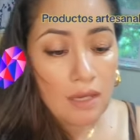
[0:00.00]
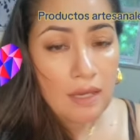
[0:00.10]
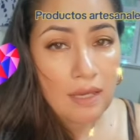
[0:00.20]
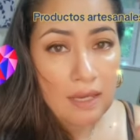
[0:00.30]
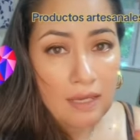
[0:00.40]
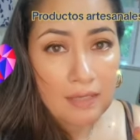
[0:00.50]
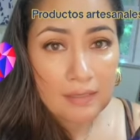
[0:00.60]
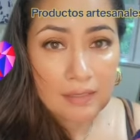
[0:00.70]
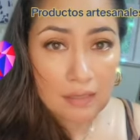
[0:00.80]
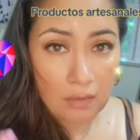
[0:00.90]
eh, que
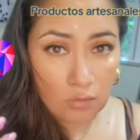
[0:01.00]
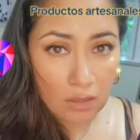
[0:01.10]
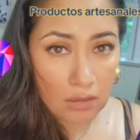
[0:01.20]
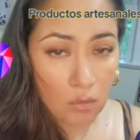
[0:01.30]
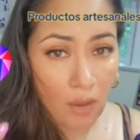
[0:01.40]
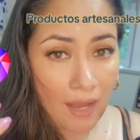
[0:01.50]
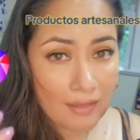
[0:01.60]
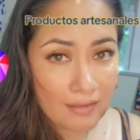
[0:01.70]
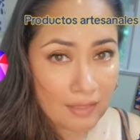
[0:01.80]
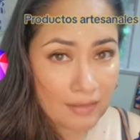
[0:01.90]
te está ayudando a
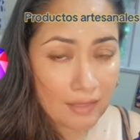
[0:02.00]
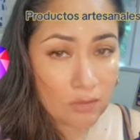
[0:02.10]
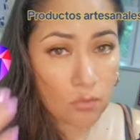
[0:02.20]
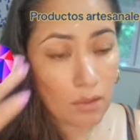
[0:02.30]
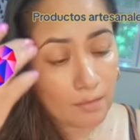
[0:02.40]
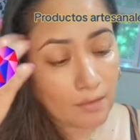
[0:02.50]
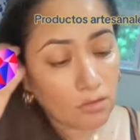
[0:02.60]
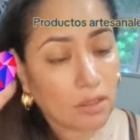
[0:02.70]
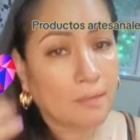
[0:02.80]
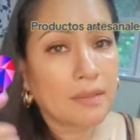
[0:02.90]
hidratar tu
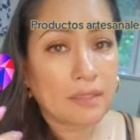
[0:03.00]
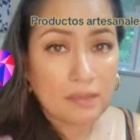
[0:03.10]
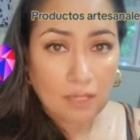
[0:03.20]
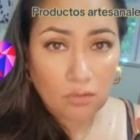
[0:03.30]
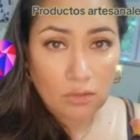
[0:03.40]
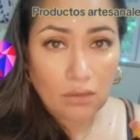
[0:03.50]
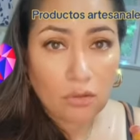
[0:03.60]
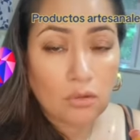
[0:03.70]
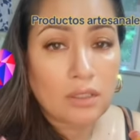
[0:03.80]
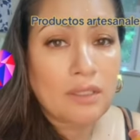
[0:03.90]
cabello, también te está
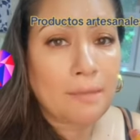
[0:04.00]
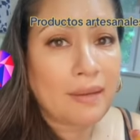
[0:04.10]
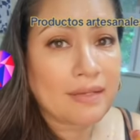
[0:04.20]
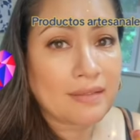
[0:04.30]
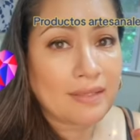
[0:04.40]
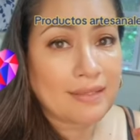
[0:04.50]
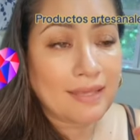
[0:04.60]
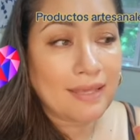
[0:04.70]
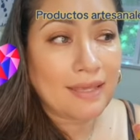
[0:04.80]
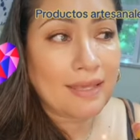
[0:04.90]
ayudando con esa parte
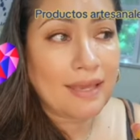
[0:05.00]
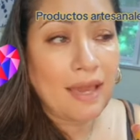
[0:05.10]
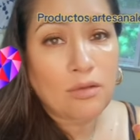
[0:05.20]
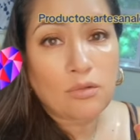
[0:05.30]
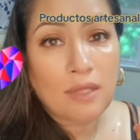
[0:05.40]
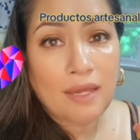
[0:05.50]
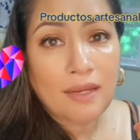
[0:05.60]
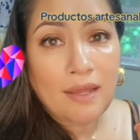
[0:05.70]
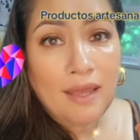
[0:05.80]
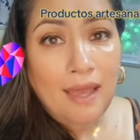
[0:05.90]
de
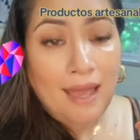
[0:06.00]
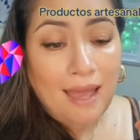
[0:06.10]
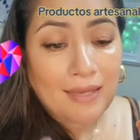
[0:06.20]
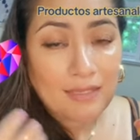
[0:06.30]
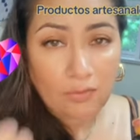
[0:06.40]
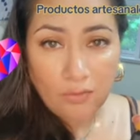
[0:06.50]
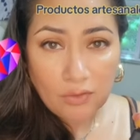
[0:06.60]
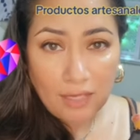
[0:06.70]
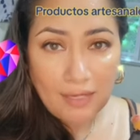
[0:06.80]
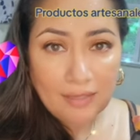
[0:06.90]
ayudar a que se
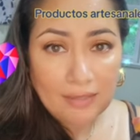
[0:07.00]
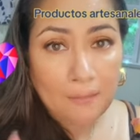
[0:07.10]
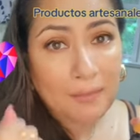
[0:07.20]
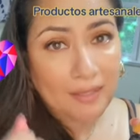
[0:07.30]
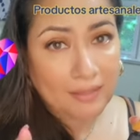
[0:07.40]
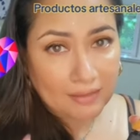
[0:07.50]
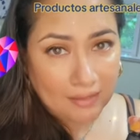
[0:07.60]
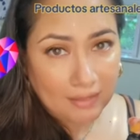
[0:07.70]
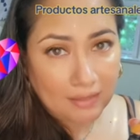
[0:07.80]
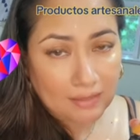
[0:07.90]
fortalezca para que
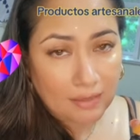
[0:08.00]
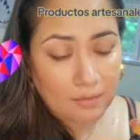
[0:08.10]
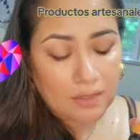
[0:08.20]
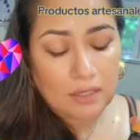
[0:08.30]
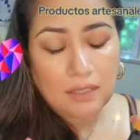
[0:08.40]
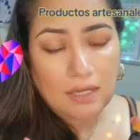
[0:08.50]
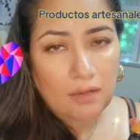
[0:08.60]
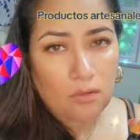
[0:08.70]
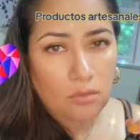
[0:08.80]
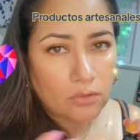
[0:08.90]
te crezca, ¿verdad?
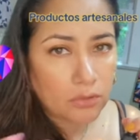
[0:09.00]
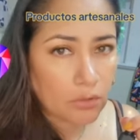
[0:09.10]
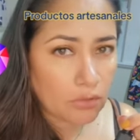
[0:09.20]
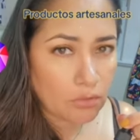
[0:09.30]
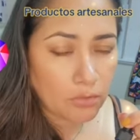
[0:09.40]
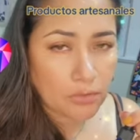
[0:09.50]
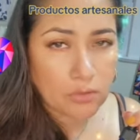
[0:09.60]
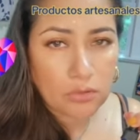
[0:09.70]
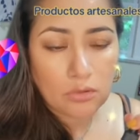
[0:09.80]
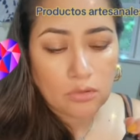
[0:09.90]
Claro, como todos los
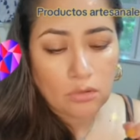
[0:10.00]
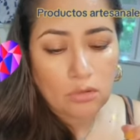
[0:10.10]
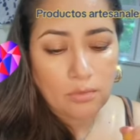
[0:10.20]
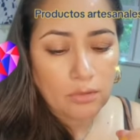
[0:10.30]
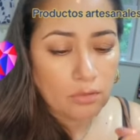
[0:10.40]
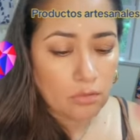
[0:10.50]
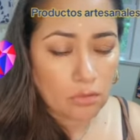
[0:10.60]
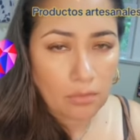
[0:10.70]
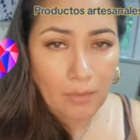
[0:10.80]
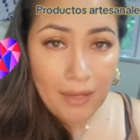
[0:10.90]
productos no son
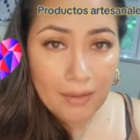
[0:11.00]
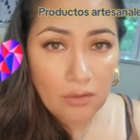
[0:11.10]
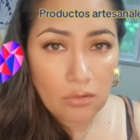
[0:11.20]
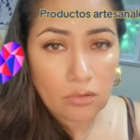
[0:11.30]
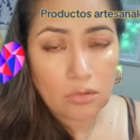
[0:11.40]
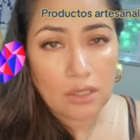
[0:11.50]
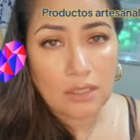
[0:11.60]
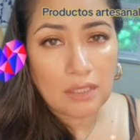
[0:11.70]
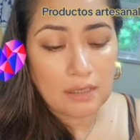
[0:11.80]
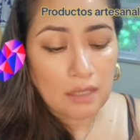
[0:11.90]
productos mágicos, se
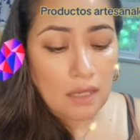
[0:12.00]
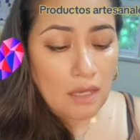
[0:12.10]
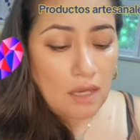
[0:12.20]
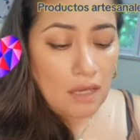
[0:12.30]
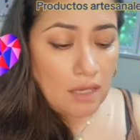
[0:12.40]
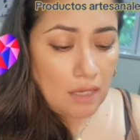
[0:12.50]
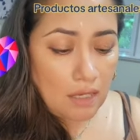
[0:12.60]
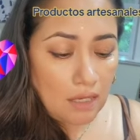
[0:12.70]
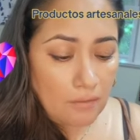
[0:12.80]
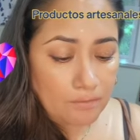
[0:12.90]
utilizan
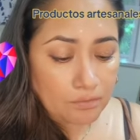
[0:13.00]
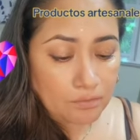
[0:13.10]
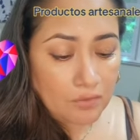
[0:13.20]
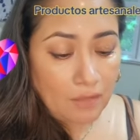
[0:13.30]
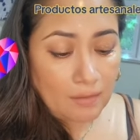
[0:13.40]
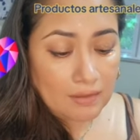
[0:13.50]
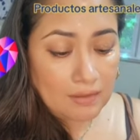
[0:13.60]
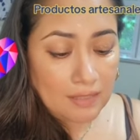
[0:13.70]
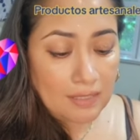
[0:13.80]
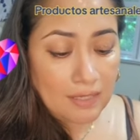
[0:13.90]
eh, la
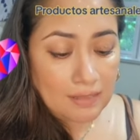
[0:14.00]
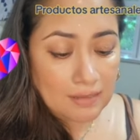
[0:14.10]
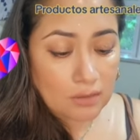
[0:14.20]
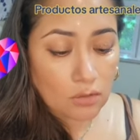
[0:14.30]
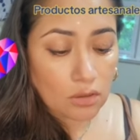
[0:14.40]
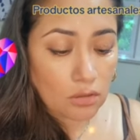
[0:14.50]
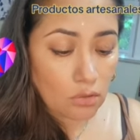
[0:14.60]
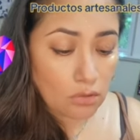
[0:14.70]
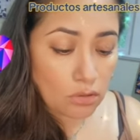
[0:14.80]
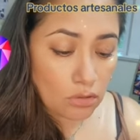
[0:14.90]
base del éxito de
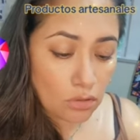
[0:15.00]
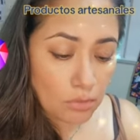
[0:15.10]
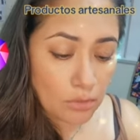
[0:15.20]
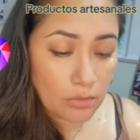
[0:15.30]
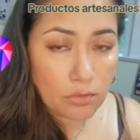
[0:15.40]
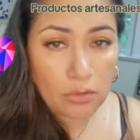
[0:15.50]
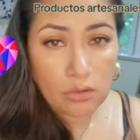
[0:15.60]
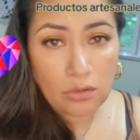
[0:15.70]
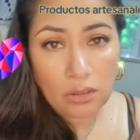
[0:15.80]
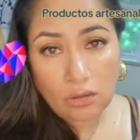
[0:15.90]
todos estos
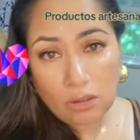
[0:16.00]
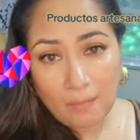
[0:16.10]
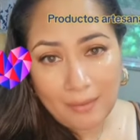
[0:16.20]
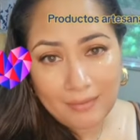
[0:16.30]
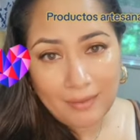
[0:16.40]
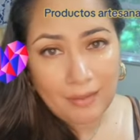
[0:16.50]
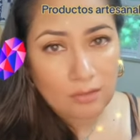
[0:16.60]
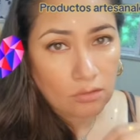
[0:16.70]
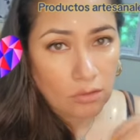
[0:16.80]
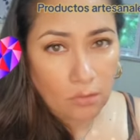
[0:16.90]
productos y no nada más de
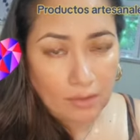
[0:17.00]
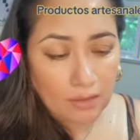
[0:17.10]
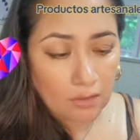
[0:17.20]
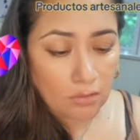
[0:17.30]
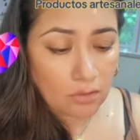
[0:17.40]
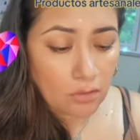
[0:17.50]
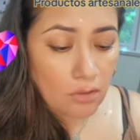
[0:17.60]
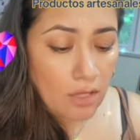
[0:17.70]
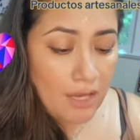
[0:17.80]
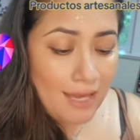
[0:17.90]
esto, de cualquier otro,
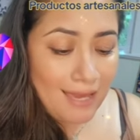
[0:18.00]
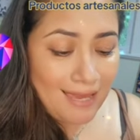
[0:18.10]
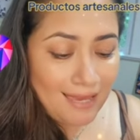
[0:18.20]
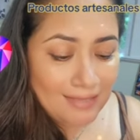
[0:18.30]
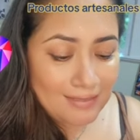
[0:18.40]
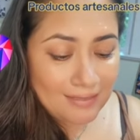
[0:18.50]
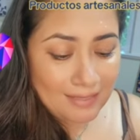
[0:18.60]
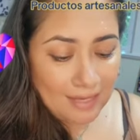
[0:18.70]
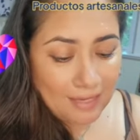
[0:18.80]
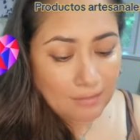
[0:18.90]
es
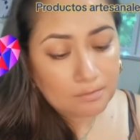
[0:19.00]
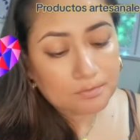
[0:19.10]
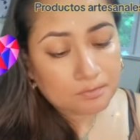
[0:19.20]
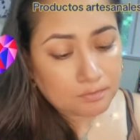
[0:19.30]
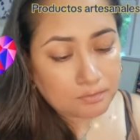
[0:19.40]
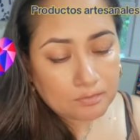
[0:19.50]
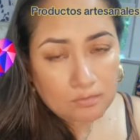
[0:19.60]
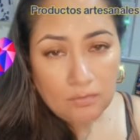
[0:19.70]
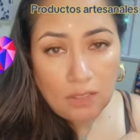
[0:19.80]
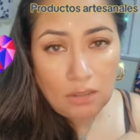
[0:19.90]
que
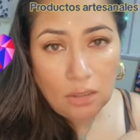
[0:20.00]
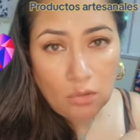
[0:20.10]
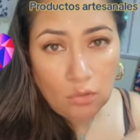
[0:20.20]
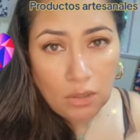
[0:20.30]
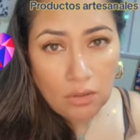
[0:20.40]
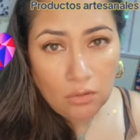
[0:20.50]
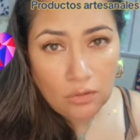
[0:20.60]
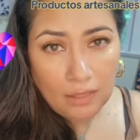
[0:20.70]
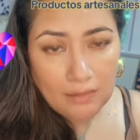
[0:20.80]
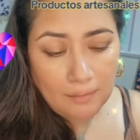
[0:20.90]
si lo usas
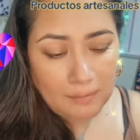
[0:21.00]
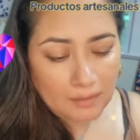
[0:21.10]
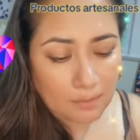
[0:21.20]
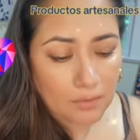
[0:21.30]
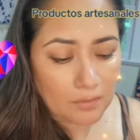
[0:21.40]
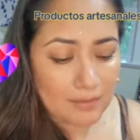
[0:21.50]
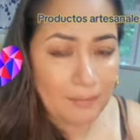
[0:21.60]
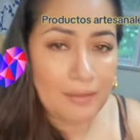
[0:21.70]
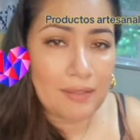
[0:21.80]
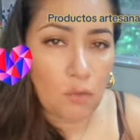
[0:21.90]
constantemente, pues vas
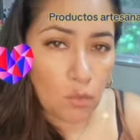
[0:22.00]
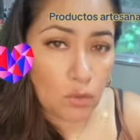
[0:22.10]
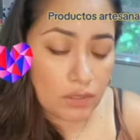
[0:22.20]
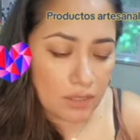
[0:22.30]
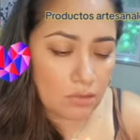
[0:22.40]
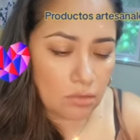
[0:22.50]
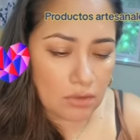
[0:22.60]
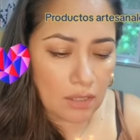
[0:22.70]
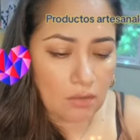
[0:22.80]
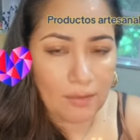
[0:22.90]
a ver un
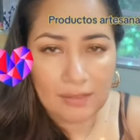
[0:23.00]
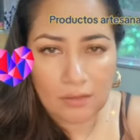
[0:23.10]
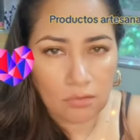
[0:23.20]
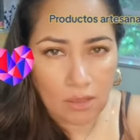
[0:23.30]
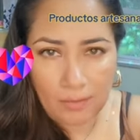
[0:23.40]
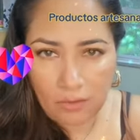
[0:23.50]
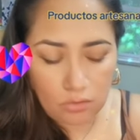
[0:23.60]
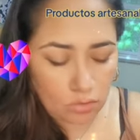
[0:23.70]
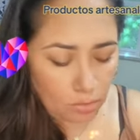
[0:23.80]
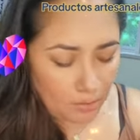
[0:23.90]
resultado. Vas a tener un cabello
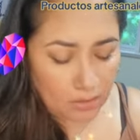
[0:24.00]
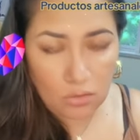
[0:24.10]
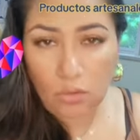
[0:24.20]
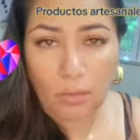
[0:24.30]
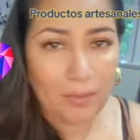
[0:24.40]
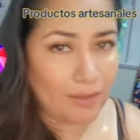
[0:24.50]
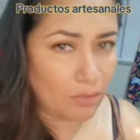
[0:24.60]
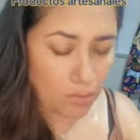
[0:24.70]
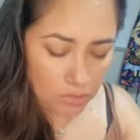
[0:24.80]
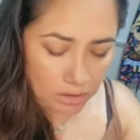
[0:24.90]
súper, súper
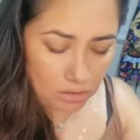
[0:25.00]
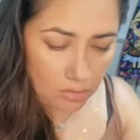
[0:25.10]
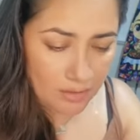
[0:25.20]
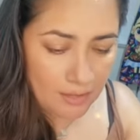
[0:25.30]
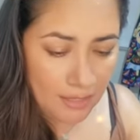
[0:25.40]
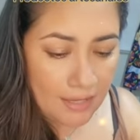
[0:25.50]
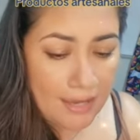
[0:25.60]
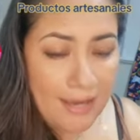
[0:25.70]
bonito, ¿verdad?